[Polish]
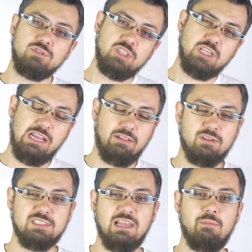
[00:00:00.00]
dzisiaj rano
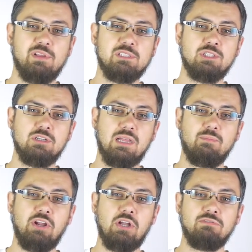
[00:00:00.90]
dostałem na skrzynkę
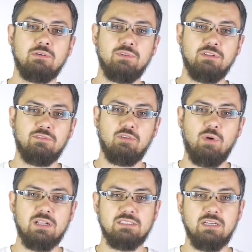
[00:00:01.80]
mailową
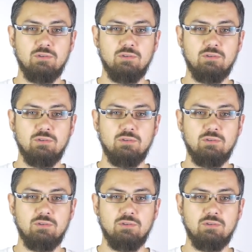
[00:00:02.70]
informację